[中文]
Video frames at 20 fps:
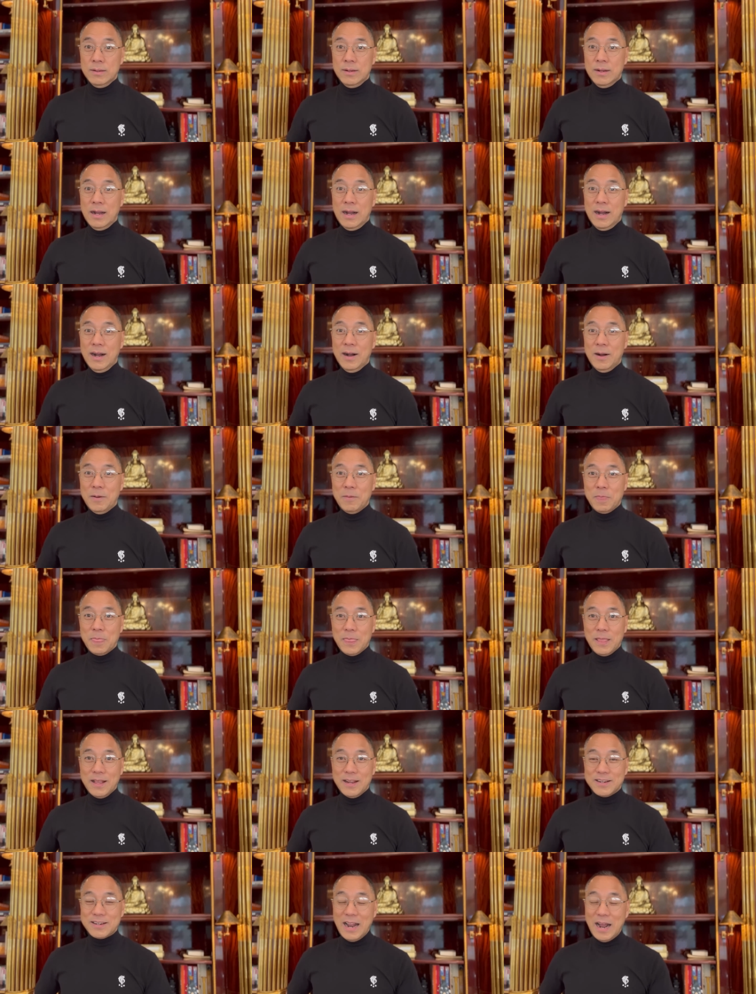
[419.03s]
啊，
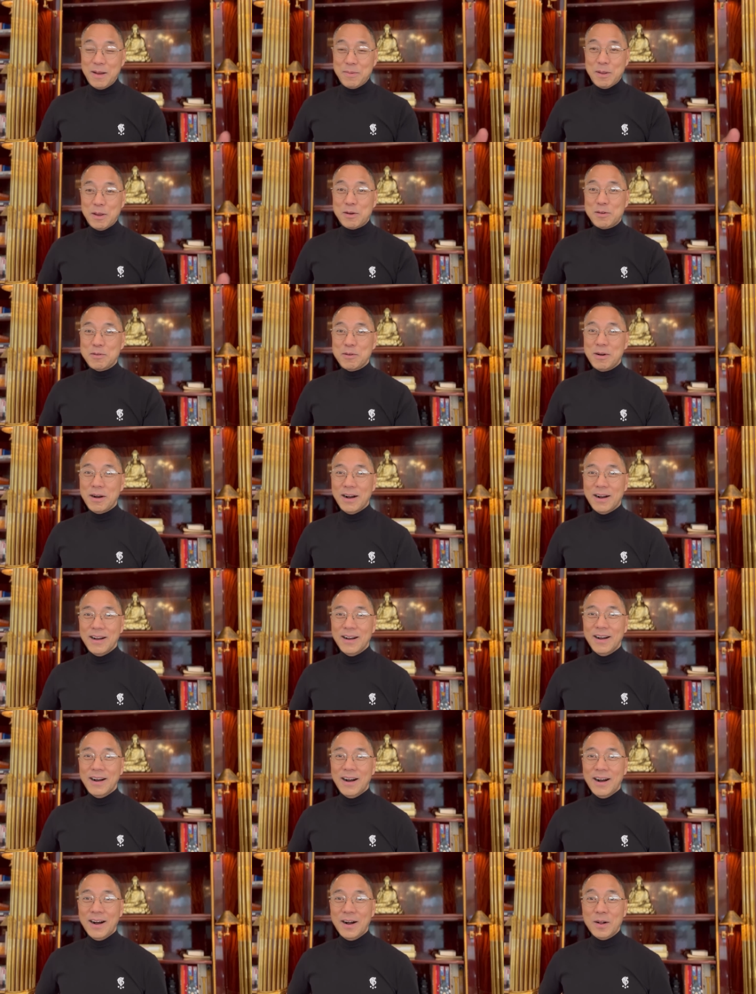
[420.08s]
啥也别说
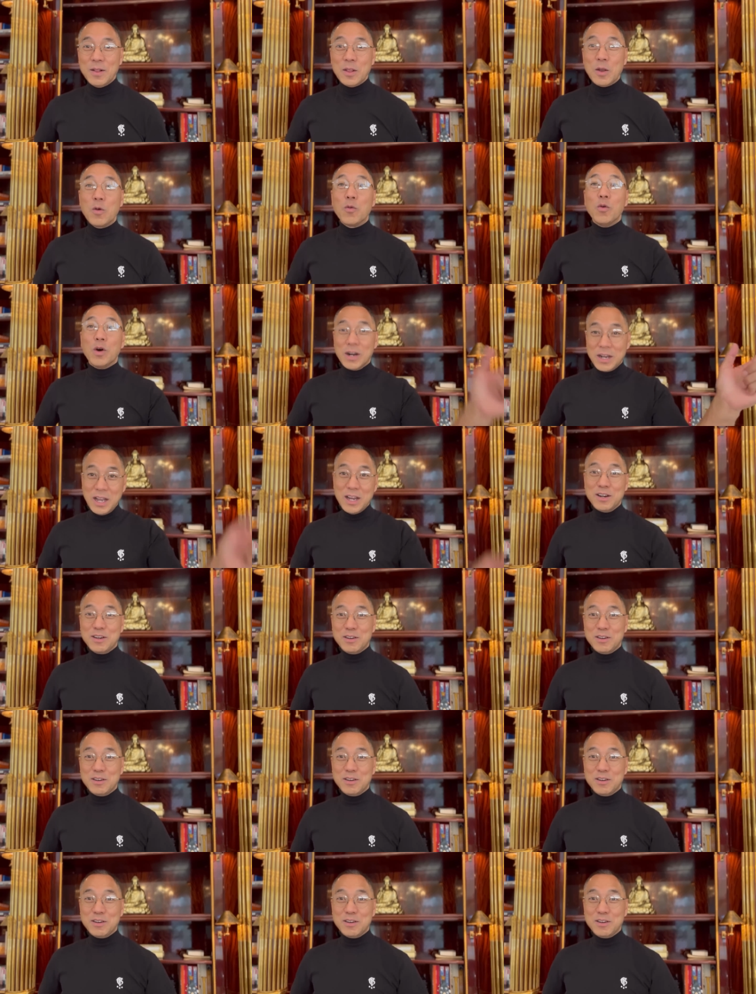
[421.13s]
啊。我开